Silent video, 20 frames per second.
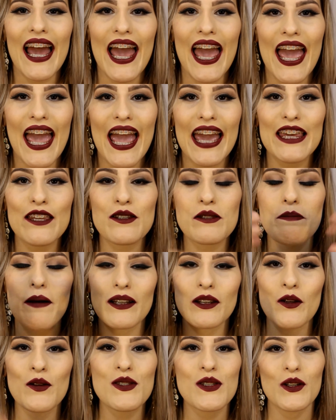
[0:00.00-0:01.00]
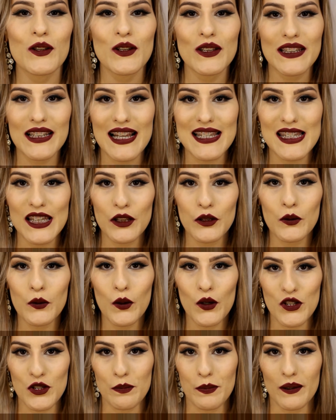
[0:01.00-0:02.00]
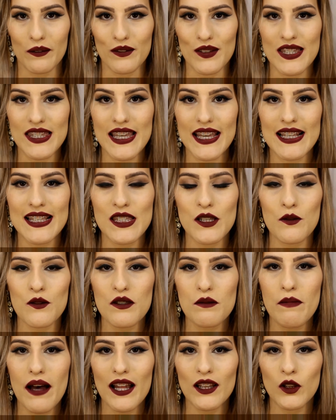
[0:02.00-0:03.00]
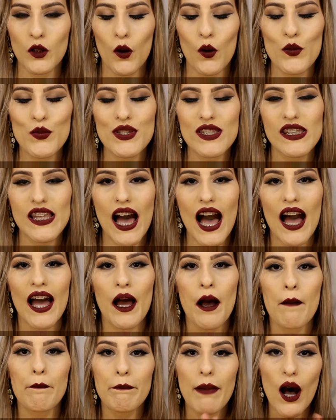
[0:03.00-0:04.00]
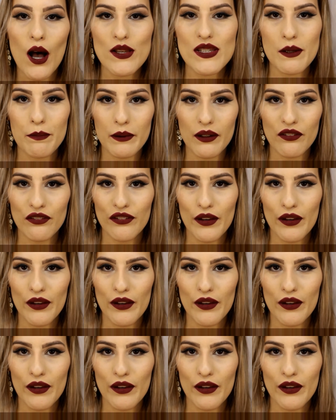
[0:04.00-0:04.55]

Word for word: É, e os batons que eu tô trazendo hoje pra vocês são os batons da Pausa para